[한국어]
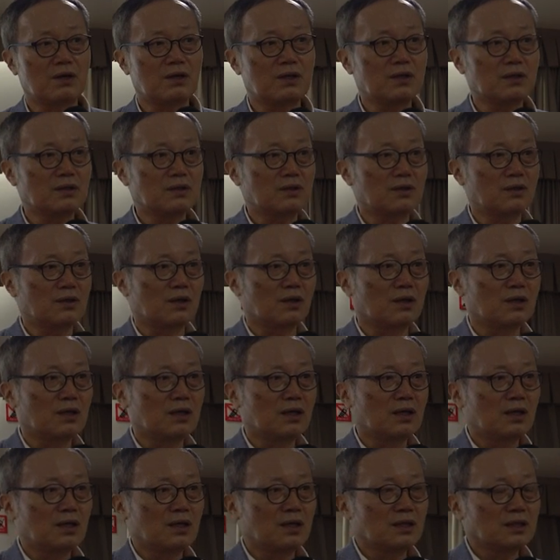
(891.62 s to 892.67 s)
그래서
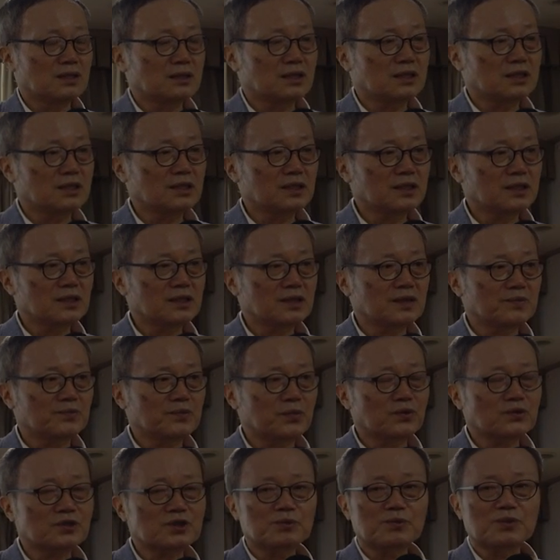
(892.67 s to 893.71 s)
지금
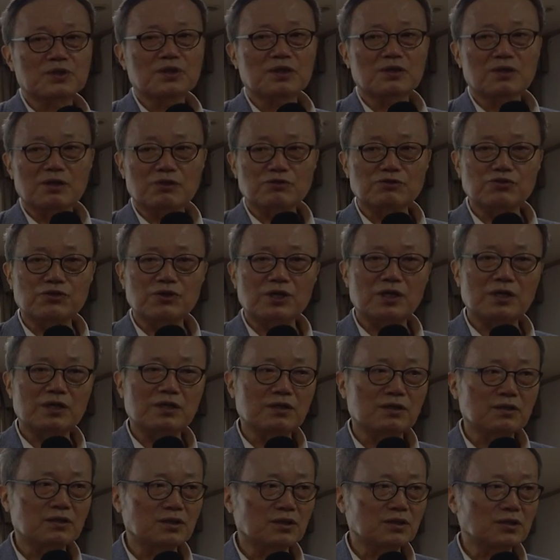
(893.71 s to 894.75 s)
포스트 모던 건축이
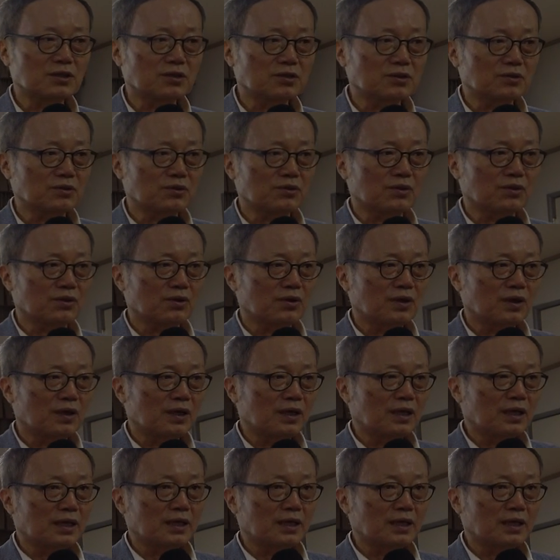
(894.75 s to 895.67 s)
그런 식으로